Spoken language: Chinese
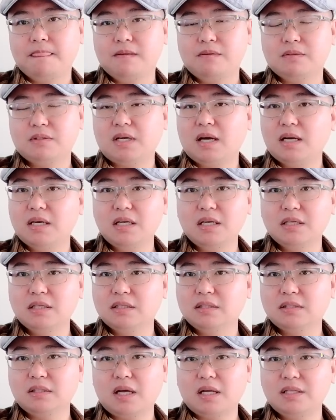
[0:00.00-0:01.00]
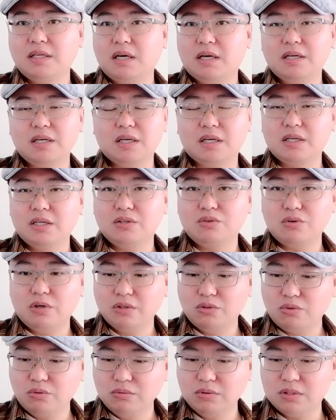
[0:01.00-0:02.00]
就是它这个大地二也可以
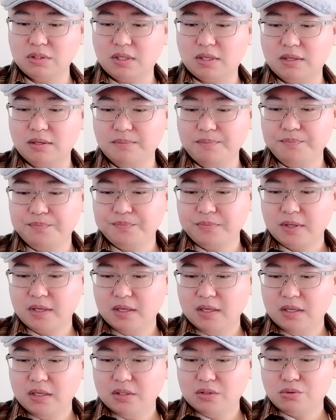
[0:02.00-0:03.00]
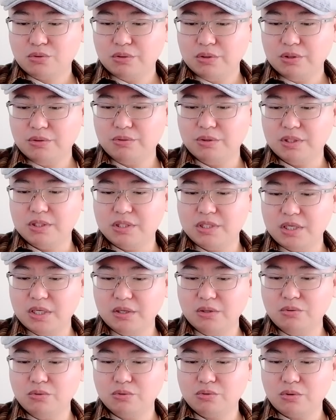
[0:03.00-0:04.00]
装中子弹，摧毁
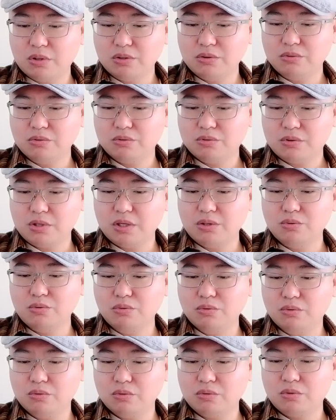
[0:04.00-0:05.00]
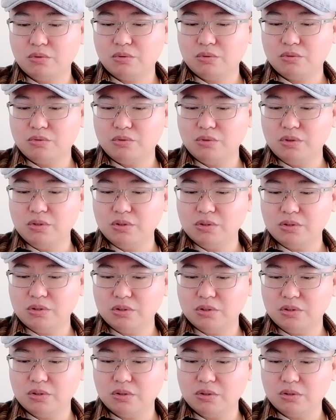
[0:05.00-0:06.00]
坚固状筑建筑物、军
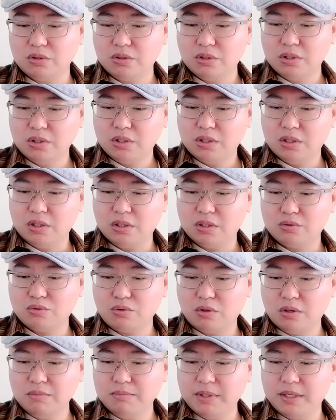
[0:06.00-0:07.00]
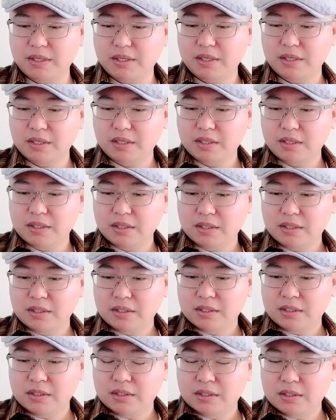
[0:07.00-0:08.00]
事啊装备，
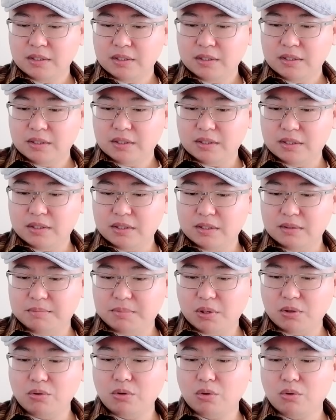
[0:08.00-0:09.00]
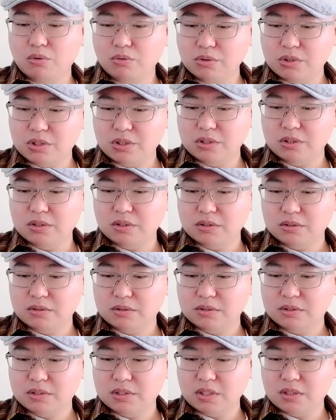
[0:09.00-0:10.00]
呃，包括工事。
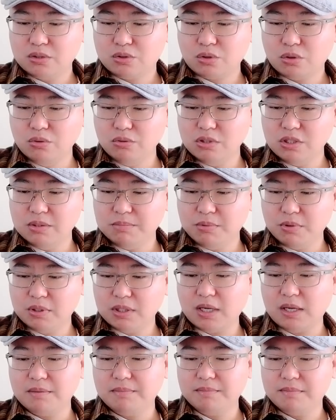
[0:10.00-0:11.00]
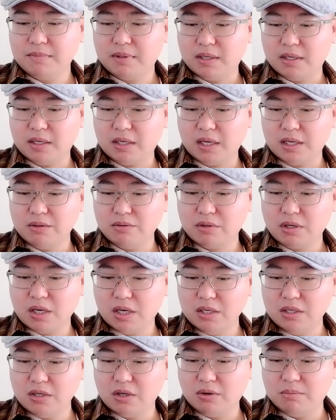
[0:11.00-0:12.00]
这个冲击波弹啊，还有
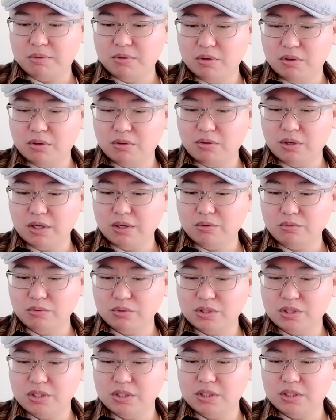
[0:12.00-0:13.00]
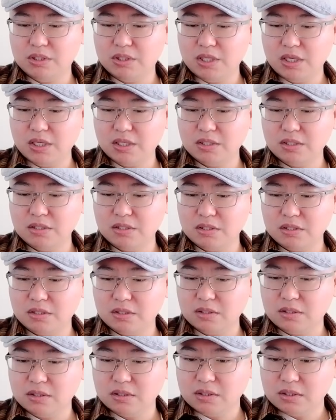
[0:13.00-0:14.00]
干扰破坏武器、电
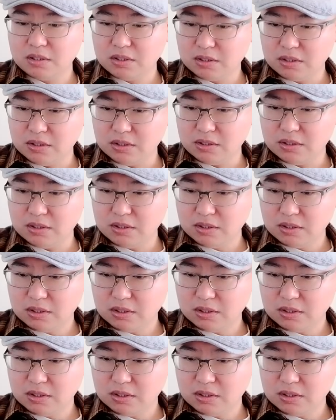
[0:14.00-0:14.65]
子啊